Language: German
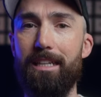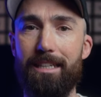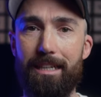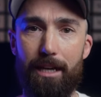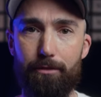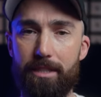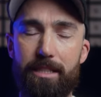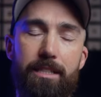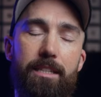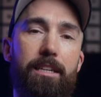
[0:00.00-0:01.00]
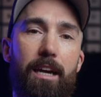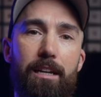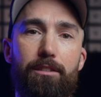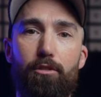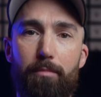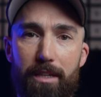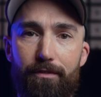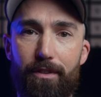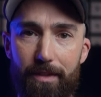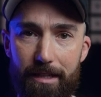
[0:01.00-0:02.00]
360 Grad komplett
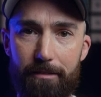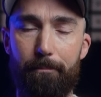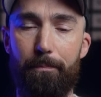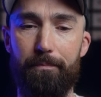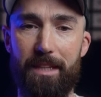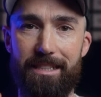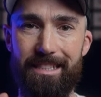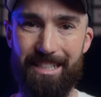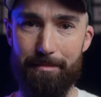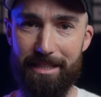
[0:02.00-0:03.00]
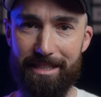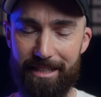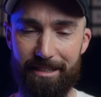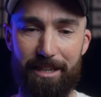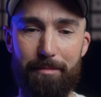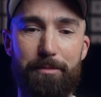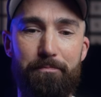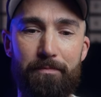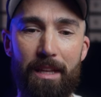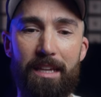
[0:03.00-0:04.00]
verwenden. Dass ich das mit gesagt habe.
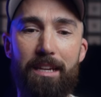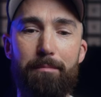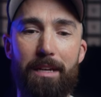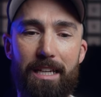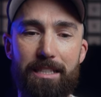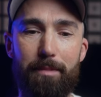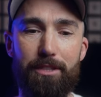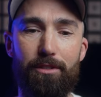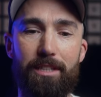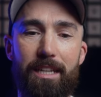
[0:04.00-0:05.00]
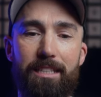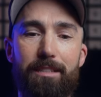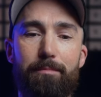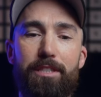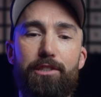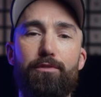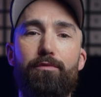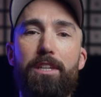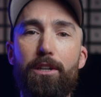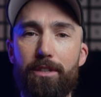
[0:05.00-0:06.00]
Belastbar soll das Ganze bis zu
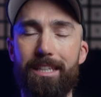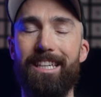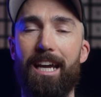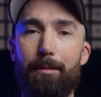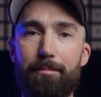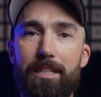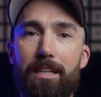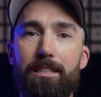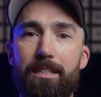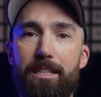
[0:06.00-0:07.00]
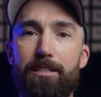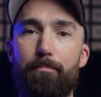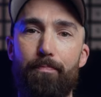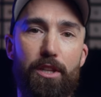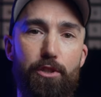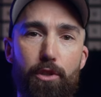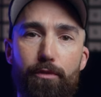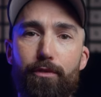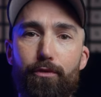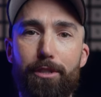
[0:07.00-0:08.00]
400 Gramm sein, das heißt, das
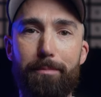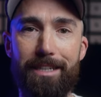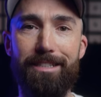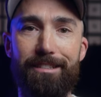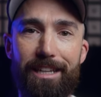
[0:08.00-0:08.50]
dürfte für die meisten